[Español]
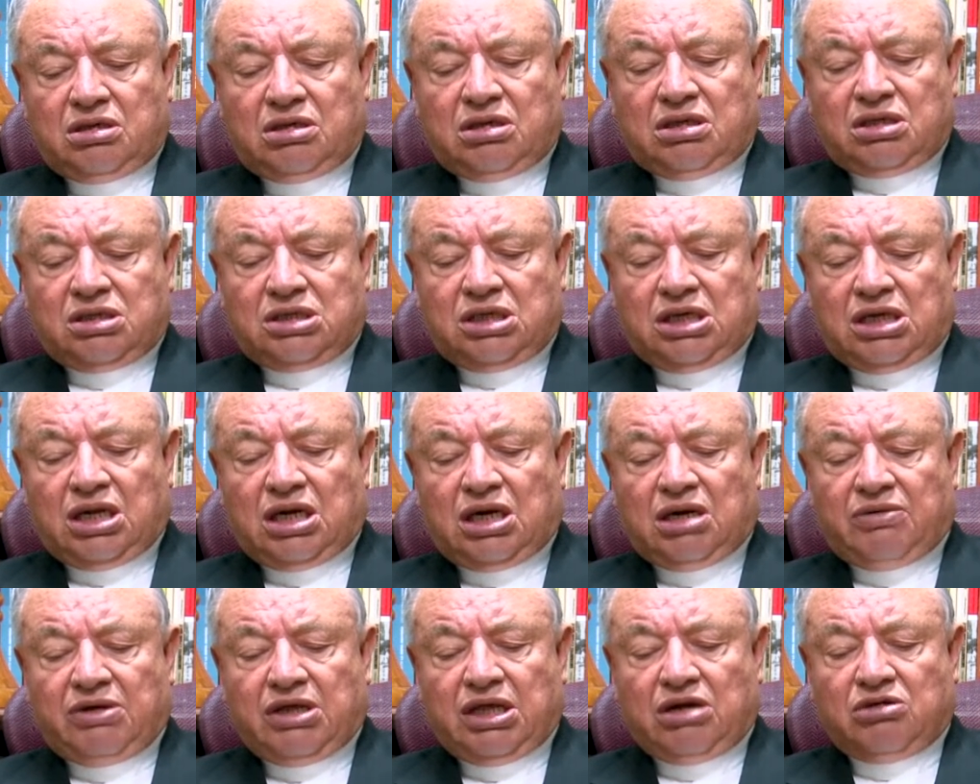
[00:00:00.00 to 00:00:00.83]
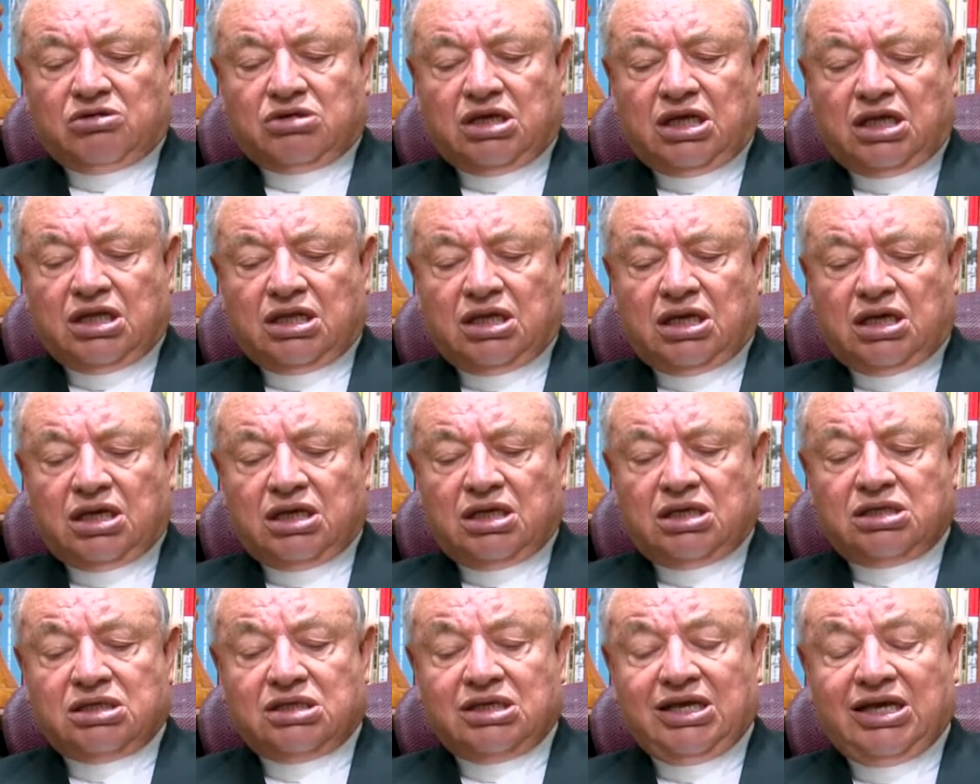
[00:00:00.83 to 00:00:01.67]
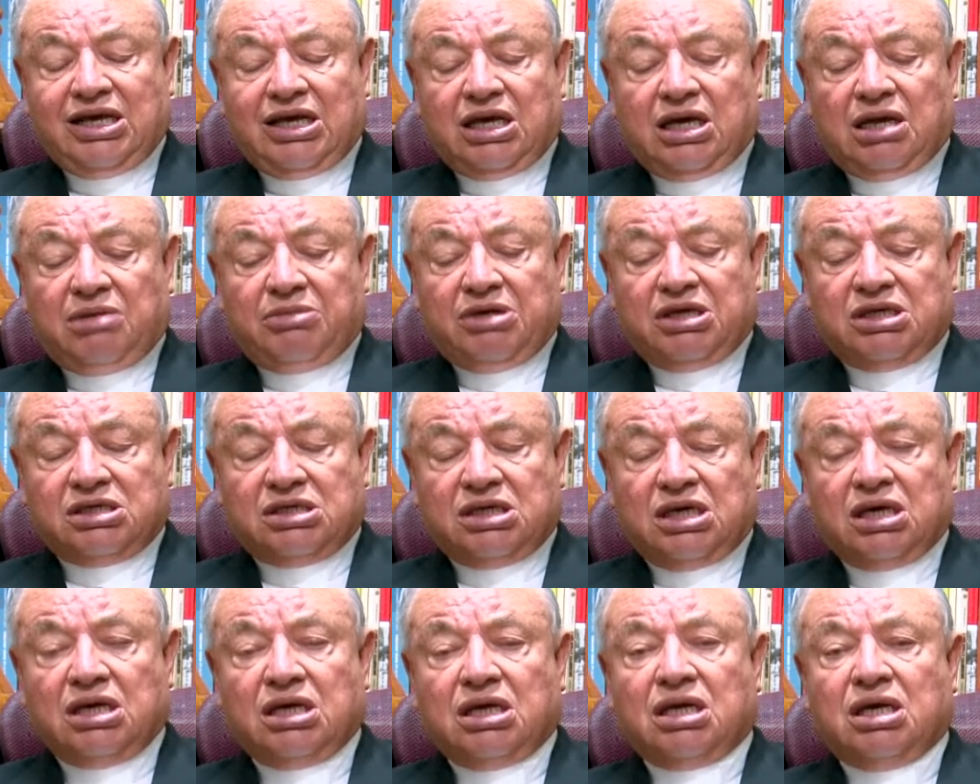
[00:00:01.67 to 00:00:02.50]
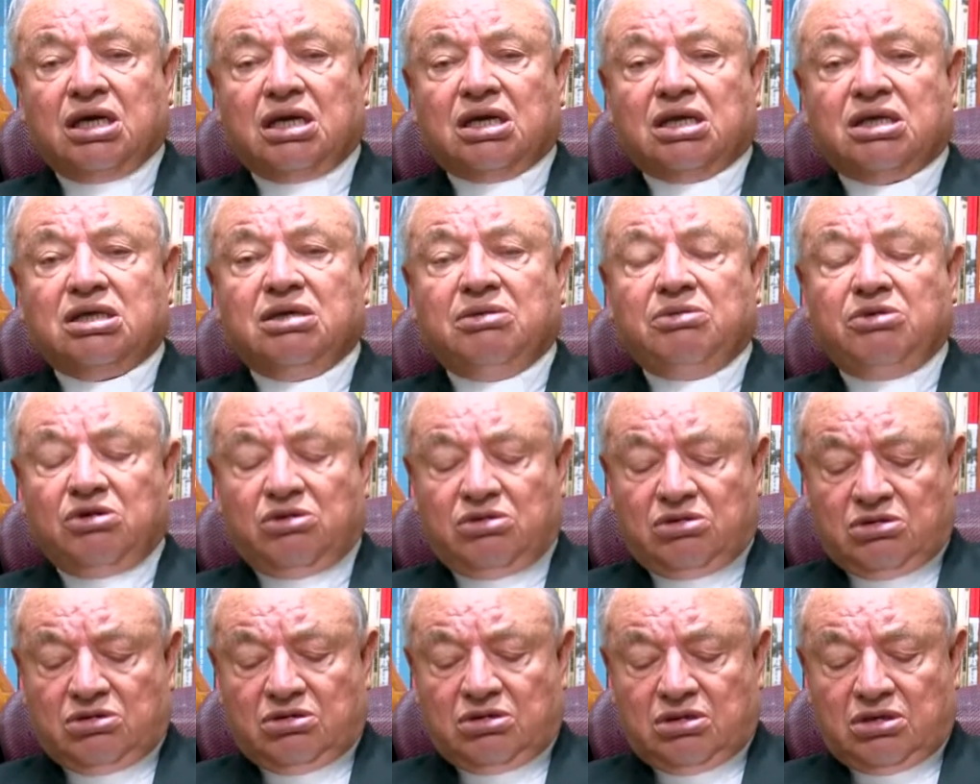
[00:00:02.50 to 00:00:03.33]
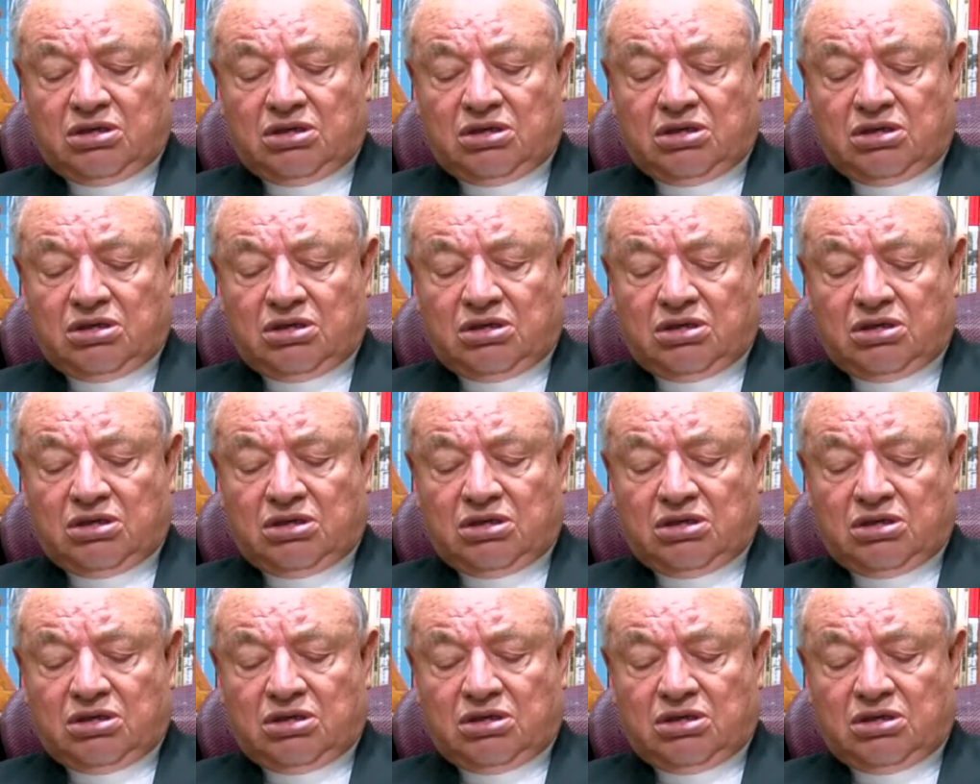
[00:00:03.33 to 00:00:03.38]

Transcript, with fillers: ser elevada a los altares y que el mensaje que recibió